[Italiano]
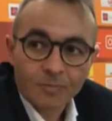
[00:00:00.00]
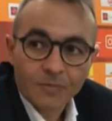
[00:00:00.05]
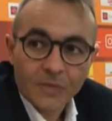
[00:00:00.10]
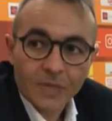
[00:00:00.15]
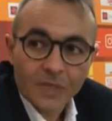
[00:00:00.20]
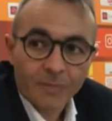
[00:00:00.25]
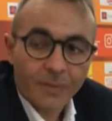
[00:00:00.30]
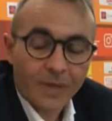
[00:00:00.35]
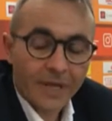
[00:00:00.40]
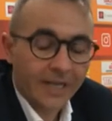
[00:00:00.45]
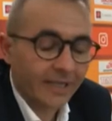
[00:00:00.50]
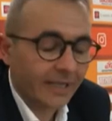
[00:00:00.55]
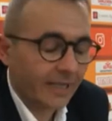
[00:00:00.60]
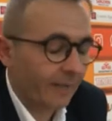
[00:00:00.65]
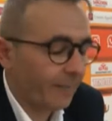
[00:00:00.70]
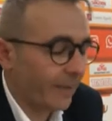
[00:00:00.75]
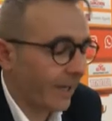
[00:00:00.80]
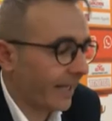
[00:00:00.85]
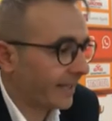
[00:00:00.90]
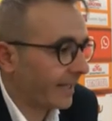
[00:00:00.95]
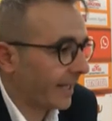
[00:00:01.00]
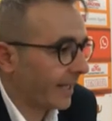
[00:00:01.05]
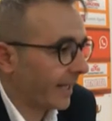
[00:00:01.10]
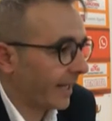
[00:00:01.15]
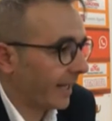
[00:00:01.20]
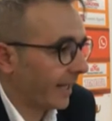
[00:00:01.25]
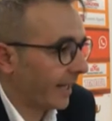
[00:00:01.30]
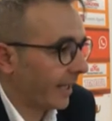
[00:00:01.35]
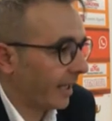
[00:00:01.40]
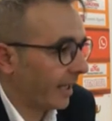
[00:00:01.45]
per, per
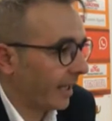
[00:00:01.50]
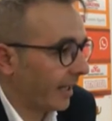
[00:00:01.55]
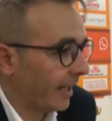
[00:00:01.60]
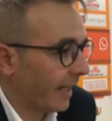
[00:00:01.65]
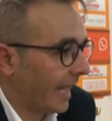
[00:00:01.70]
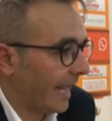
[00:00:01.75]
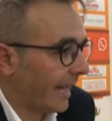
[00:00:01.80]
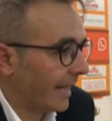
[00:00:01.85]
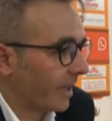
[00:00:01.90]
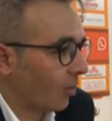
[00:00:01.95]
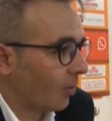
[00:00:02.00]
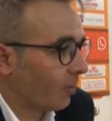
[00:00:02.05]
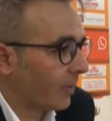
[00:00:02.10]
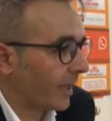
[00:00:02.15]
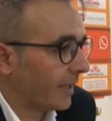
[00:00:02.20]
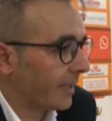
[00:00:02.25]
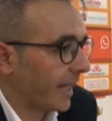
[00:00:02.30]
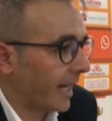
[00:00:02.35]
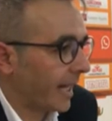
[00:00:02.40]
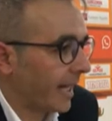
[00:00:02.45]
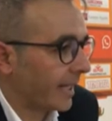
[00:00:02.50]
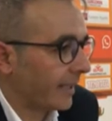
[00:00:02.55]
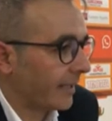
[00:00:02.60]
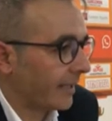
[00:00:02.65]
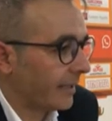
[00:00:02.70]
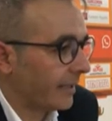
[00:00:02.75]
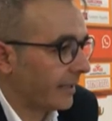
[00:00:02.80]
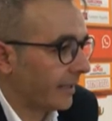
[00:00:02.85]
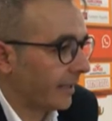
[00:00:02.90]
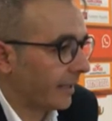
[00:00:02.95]
attaccare l'area o prendere anche
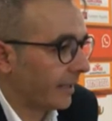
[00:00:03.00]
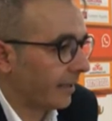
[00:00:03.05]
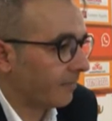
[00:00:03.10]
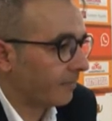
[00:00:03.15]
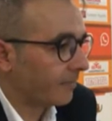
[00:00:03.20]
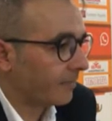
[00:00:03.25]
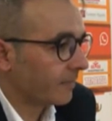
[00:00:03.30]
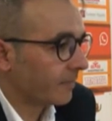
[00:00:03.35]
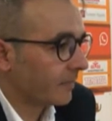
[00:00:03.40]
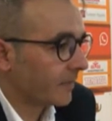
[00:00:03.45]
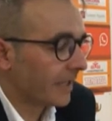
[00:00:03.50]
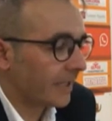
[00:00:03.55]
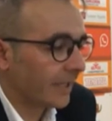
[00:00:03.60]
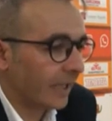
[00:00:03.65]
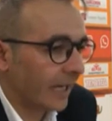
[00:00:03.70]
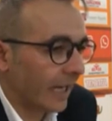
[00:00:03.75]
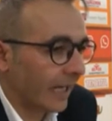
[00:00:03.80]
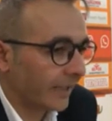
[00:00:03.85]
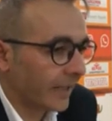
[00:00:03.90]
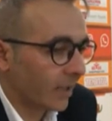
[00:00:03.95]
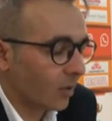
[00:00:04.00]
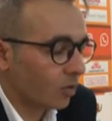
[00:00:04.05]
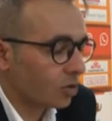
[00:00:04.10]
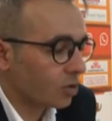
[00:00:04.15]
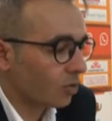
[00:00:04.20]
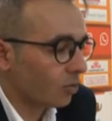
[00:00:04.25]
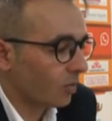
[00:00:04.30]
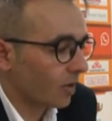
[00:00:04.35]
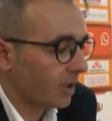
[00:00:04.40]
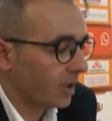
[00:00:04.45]
dei tiri, dei tiri anche
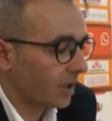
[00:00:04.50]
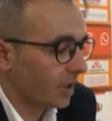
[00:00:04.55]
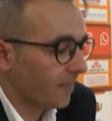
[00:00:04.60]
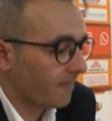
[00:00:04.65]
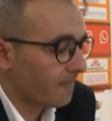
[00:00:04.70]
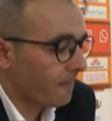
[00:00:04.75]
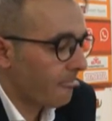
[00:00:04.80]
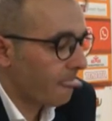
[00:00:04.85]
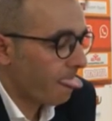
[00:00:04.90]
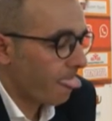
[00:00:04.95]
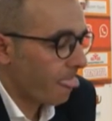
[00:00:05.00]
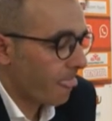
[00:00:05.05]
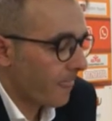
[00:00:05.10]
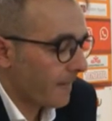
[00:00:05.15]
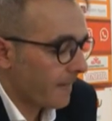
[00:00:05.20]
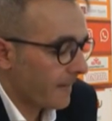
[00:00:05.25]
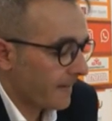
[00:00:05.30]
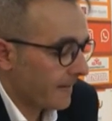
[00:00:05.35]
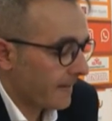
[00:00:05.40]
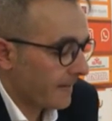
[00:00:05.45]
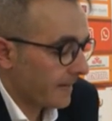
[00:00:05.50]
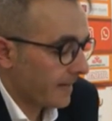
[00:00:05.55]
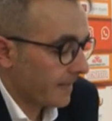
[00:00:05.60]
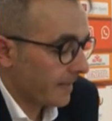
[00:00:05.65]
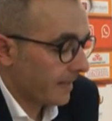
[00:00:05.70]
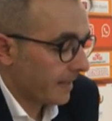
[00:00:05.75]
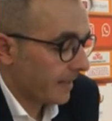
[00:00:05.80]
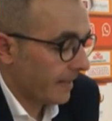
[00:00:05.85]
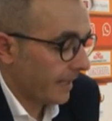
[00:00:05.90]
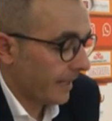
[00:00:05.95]
costruiti.
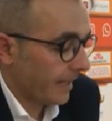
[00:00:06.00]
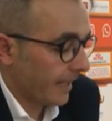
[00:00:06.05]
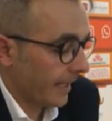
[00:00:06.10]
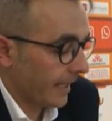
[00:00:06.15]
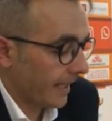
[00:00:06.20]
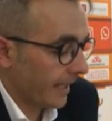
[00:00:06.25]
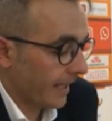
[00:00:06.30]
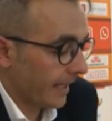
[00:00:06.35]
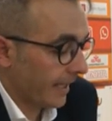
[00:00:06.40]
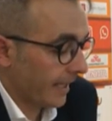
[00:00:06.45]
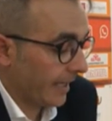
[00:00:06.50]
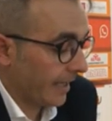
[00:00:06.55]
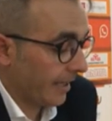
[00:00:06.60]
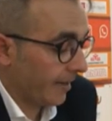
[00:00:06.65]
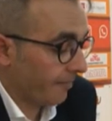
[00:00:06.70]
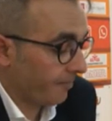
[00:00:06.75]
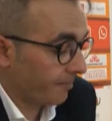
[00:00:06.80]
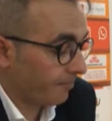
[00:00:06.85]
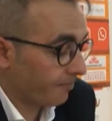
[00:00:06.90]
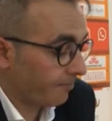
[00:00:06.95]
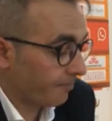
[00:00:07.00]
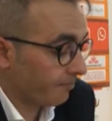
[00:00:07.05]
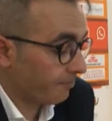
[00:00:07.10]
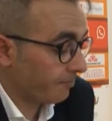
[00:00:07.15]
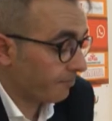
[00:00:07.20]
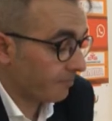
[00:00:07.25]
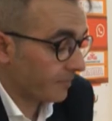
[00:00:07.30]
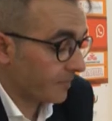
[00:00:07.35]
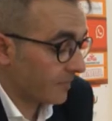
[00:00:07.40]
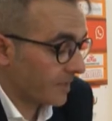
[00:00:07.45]
E, ehm,
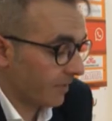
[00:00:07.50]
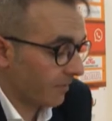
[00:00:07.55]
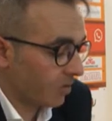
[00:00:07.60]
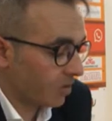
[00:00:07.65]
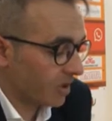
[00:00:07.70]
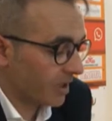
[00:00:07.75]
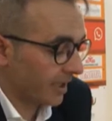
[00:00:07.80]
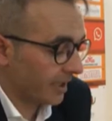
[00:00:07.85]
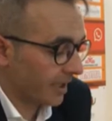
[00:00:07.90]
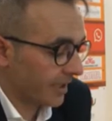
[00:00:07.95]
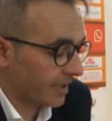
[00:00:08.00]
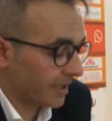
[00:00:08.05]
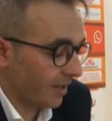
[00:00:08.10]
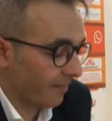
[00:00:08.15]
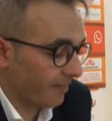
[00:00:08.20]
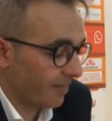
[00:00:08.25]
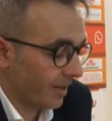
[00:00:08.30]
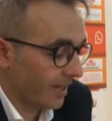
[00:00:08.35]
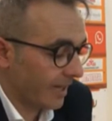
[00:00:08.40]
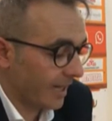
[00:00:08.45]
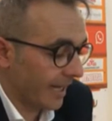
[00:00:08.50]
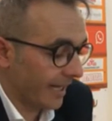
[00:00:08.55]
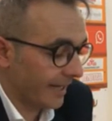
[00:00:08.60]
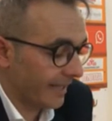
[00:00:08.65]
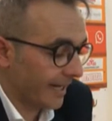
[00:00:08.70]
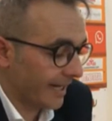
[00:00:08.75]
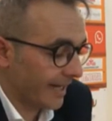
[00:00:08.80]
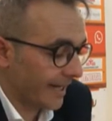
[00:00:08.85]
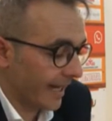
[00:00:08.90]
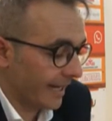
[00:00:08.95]
siamo stati sempre lì
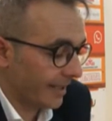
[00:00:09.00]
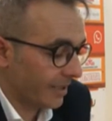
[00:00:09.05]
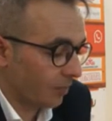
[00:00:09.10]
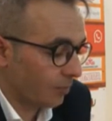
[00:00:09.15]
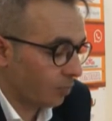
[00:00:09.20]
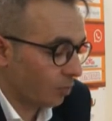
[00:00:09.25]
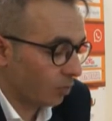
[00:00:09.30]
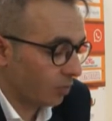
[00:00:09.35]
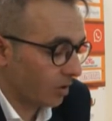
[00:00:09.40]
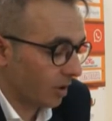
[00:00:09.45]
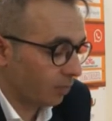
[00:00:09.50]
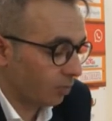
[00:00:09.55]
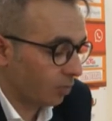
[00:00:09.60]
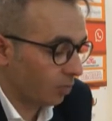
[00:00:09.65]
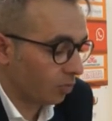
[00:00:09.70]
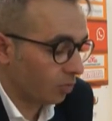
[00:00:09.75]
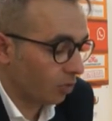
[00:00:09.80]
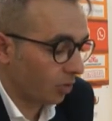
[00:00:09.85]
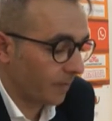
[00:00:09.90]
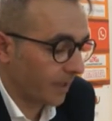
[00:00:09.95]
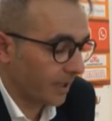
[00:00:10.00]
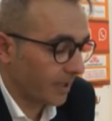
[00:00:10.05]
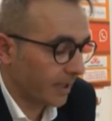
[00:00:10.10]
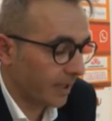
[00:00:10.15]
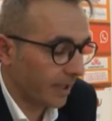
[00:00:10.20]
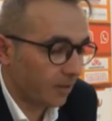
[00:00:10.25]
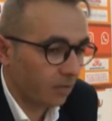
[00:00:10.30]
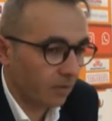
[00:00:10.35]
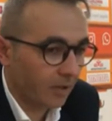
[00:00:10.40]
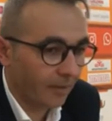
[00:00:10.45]
attaccati punto a punto, partita
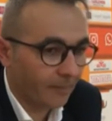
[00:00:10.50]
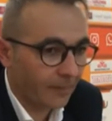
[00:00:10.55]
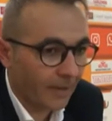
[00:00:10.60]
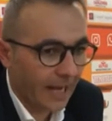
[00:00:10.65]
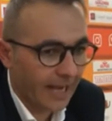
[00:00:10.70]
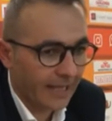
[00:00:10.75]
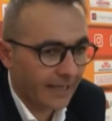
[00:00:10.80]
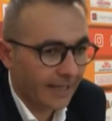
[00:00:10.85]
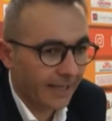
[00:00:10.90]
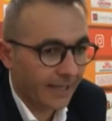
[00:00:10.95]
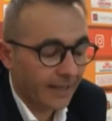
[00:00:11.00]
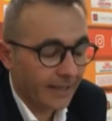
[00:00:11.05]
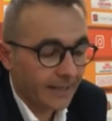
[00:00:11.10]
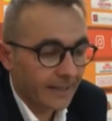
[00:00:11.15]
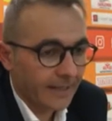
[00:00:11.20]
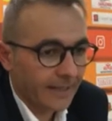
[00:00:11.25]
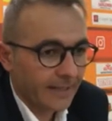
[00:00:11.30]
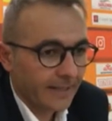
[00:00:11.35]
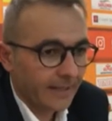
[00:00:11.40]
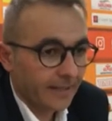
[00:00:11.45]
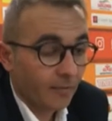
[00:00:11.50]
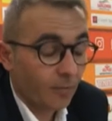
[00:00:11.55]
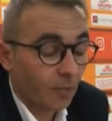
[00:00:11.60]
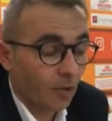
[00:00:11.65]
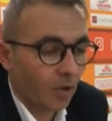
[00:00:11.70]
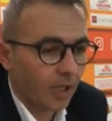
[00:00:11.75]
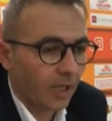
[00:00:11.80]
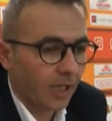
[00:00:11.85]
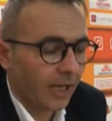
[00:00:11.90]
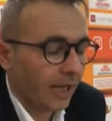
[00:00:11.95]
equilibrata,
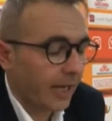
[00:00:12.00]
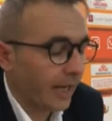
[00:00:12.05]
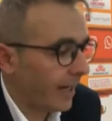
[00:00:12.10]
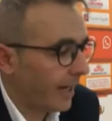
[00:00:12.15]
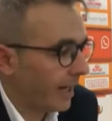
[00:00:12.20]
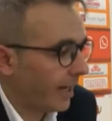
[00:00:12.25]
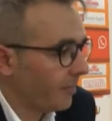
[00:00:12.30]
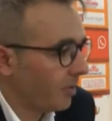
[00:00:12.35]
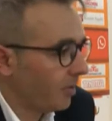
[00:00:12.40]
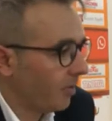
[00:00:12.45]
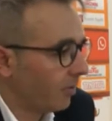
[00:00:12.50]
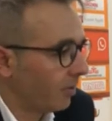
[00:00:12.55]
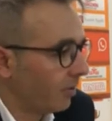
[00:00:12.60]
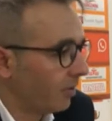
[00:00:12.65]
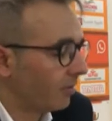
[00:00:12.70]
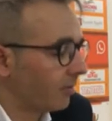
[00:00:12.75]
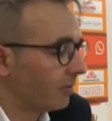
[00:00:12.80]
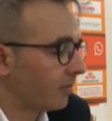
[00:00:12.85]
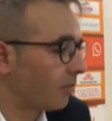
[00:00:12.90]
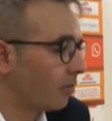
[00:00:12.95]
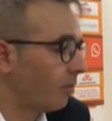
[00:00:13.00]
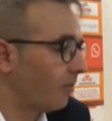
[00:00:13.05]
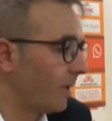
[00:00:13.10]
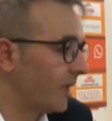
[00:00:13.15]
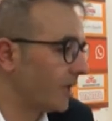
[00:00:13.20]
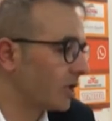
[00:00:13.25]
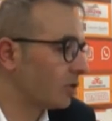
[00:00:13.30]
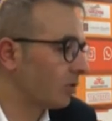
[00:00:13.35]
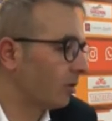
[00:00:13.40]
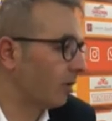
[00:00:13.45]
poi abbiamo
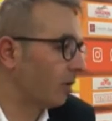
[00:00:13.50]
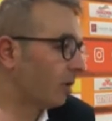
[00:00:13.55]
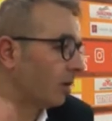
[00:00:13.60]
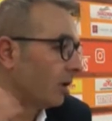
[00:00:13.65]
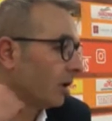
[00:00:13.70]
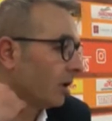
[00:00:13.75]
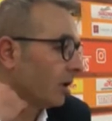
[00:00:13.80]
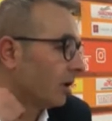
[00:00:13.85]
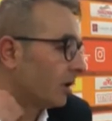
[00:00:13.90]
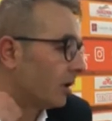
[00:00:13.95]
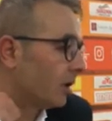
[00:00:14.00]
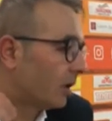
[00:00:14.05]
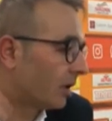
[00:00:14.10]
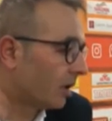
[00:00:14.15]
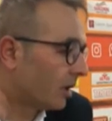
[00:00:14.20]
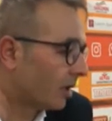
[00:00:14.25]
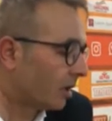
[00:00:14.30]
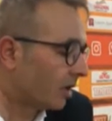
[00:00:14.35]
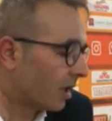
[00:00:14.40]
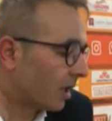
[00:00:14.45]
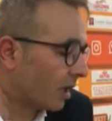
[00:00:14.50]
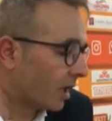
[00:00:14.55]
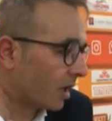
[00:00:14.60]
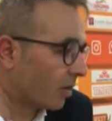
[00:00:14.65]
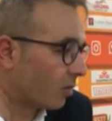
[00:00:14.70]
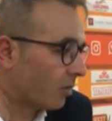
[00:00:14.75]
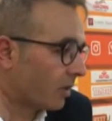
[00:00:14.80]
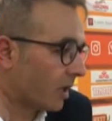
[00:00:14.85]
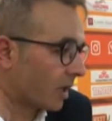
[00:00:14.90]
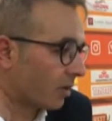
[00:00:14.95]
commesso eh,
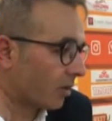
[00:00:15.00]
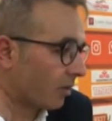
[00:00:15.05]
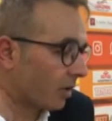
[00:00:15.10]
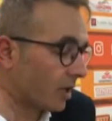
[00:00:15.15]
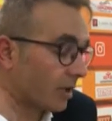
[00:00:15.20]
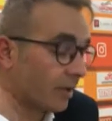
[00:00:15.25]
alcuni errori